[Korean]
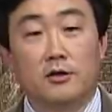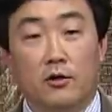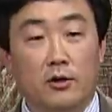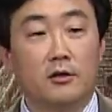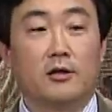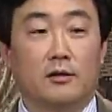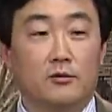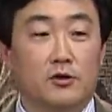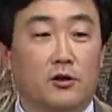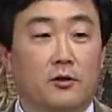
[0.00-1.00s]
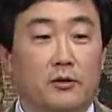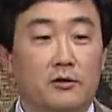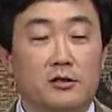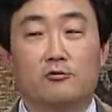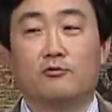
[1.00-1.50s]
정의는 강물처럼
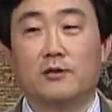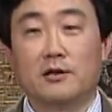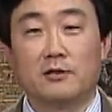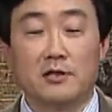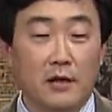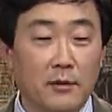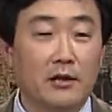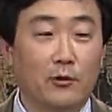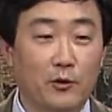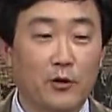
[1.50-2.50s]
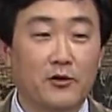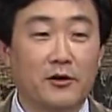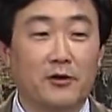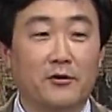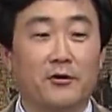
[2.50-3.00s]
이거 시국미사에서 제일 많이 나온
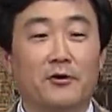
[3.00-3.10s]
표현이에요.